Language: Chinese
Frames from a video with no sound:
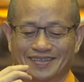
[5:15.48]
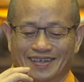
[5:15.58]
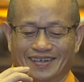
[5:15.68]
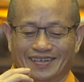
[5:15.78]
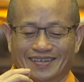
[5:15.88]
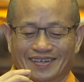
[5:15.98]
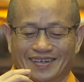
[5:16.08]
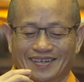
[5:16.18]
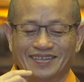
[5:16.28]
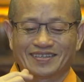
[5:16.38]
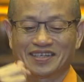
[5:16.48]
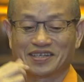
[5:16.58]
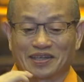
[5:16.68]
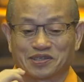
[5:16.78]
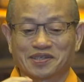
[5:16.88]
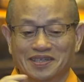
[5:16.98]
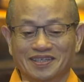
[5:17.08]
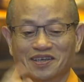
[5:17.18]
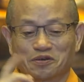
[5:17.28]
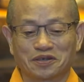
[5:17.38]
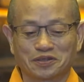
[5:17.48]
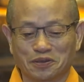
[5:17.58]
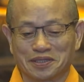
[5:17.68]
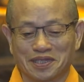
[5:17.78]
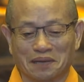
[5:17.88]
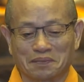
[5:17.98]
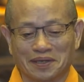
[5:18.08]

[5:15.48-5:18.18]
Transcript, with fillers: 哎，你你想吃，一定有一个对象。